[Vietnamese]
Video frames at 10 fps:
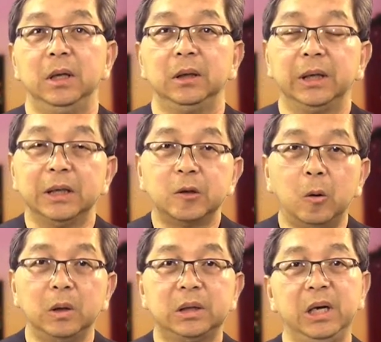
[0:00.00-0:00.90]
thì cái số
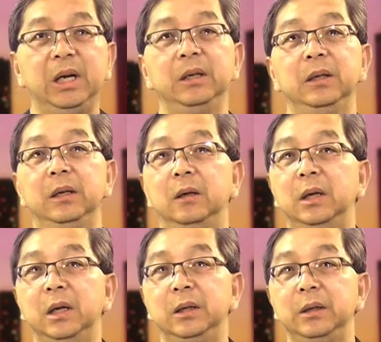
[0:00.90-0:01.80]
ở trên thì nó
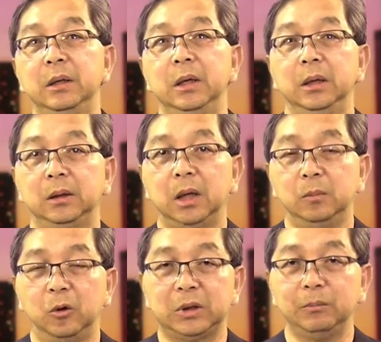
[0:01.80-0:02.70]
nên từ
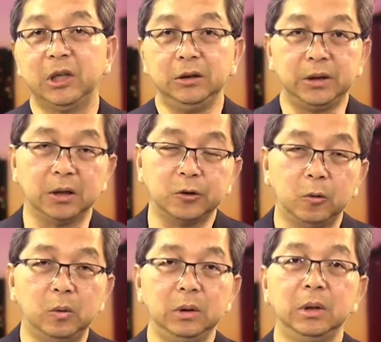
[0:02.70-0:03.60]
140 trở
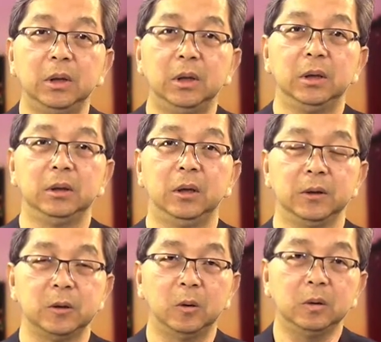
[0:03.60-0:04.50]
xuống rồi
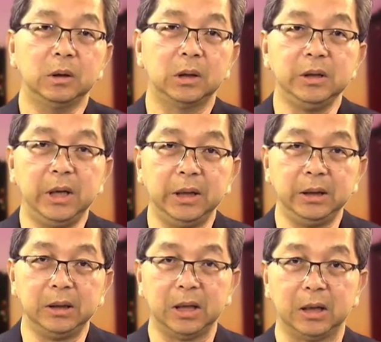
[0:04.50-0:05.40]
số thứ
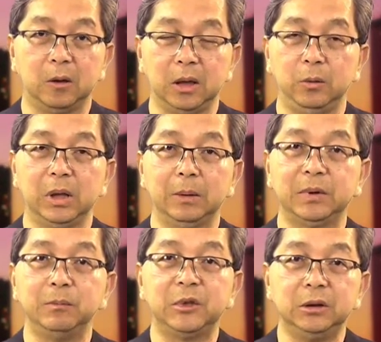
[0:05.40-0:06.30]
nhì là gọi là huyết áp
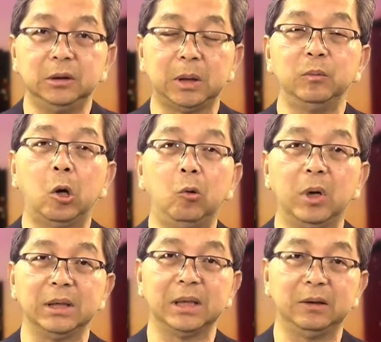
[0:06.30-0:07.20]
tâm trương tâm thu
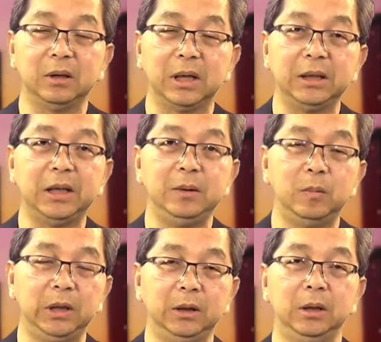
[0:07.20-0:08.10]
là sao tức là cái tim
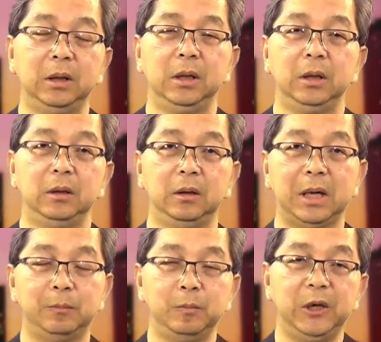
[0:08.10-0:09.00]
mình nó
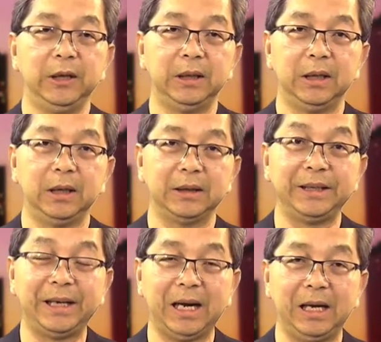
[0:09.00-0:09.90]
nằm bên ờ, tay
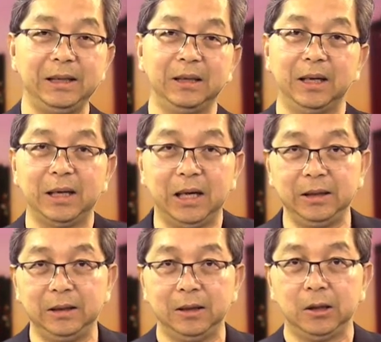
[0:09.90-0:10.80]
trái là ở
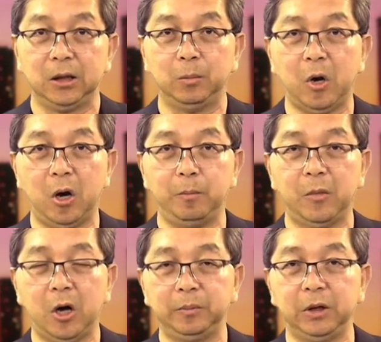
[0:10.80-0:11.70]
đây nó bóp
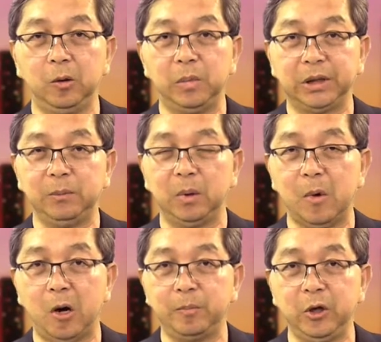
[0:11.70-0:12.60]
bóp thì lúc mà tim nó
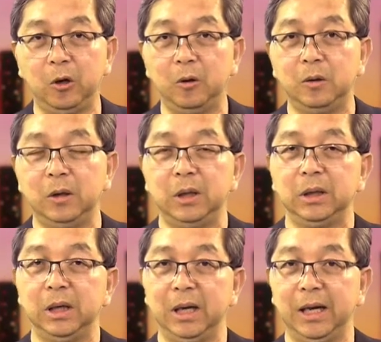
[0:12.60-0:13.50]
bóp vô
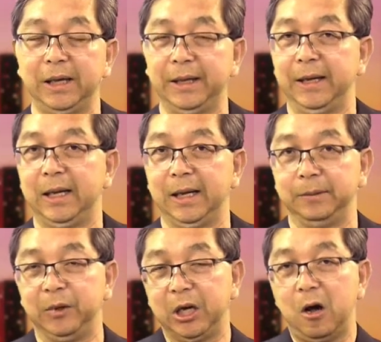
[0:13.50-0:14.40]
thì là là
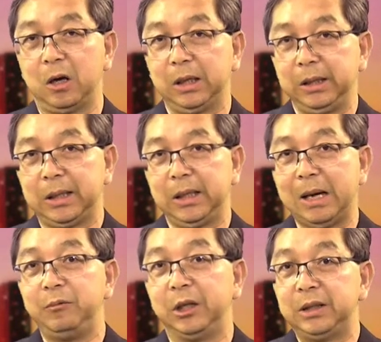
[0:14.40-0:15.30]
mình đo cái cái
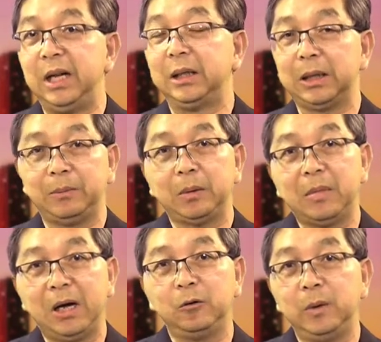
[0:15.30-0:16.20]
áp lực lên cái thành mạch
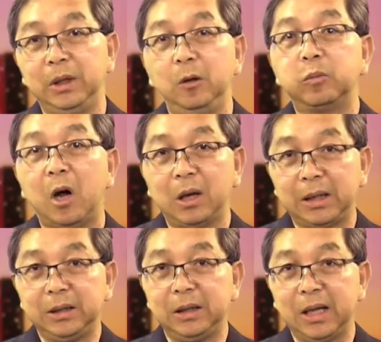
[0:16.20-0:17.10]
máu của mình lúc đó là
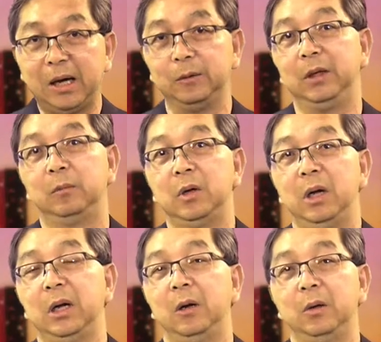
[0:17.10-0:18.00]
như thế nào thì lúc đó
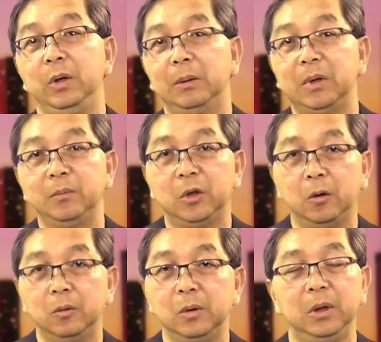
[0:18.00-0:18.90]
là gọi là huyết áp tâm
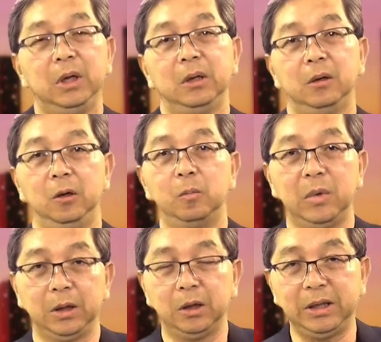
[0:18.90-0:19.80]
thu rồi lúc
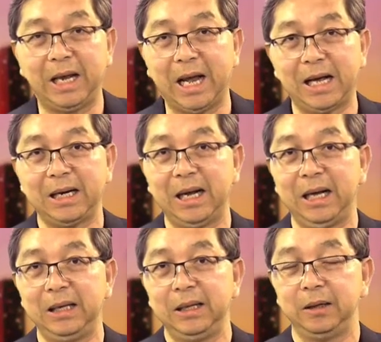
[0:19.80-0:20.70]
mà nó nhả
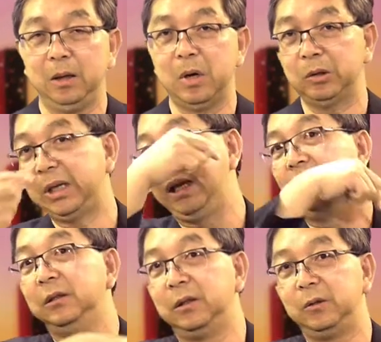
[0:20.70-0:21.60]
ra để máu nó chảy
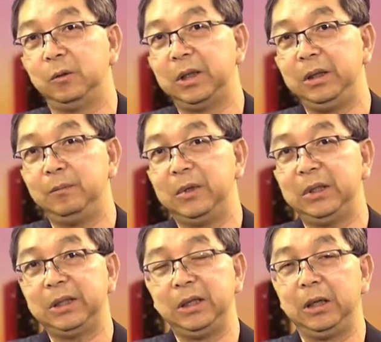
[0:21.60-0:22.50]
đường tim á,
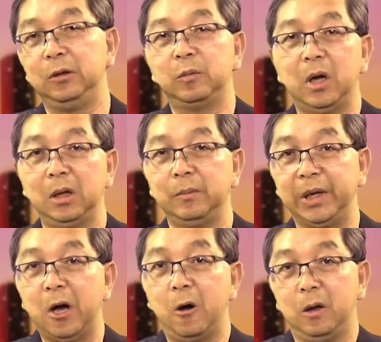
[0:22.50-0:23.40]
thì là lúc đó là
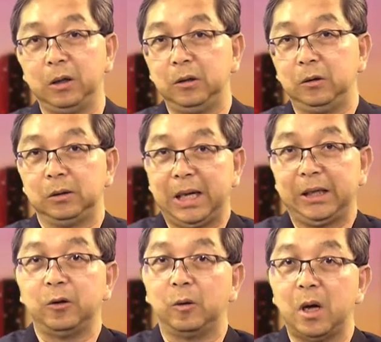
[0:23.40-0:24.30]
mình đo ngay
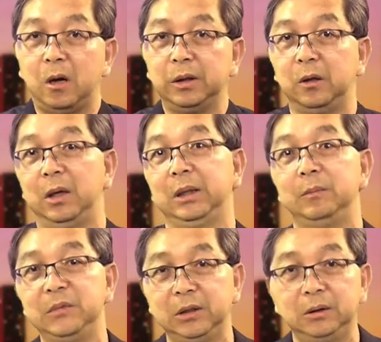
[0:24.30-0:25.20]
cái chỗ đó thì gọi là
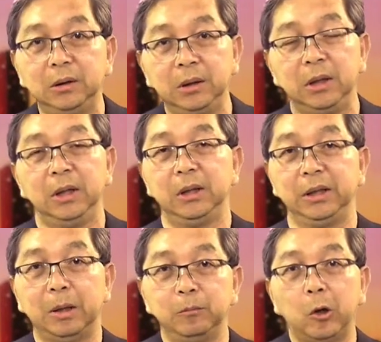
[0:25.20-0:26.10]
tâm trương thì
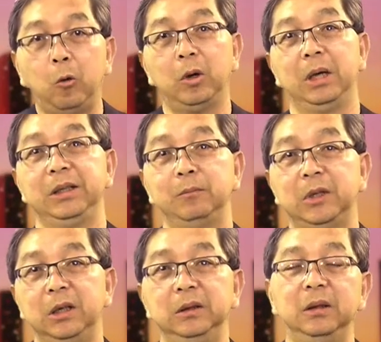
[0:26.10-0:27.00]
tâm thu là trăm
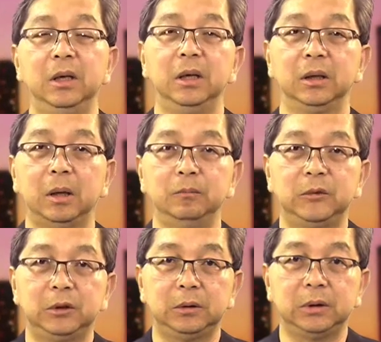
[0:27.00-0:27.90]
tư tâm
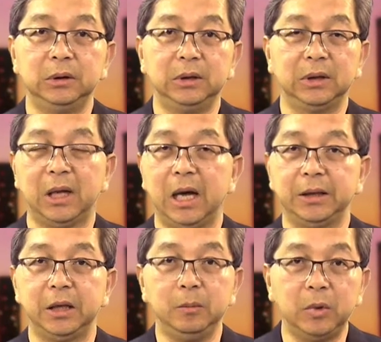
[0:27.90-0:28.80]
trương là
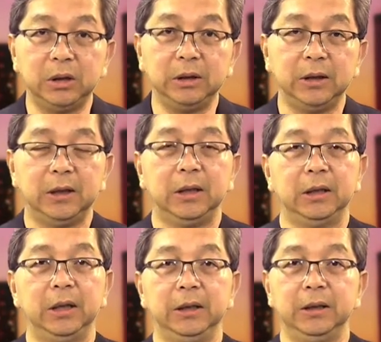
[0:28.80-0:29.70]
90
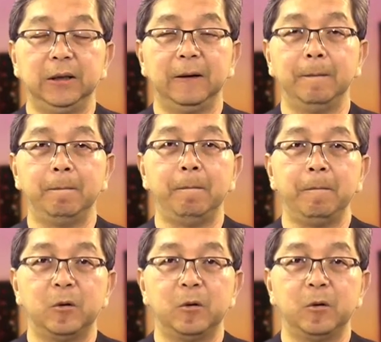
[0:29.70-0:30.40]
thì uh,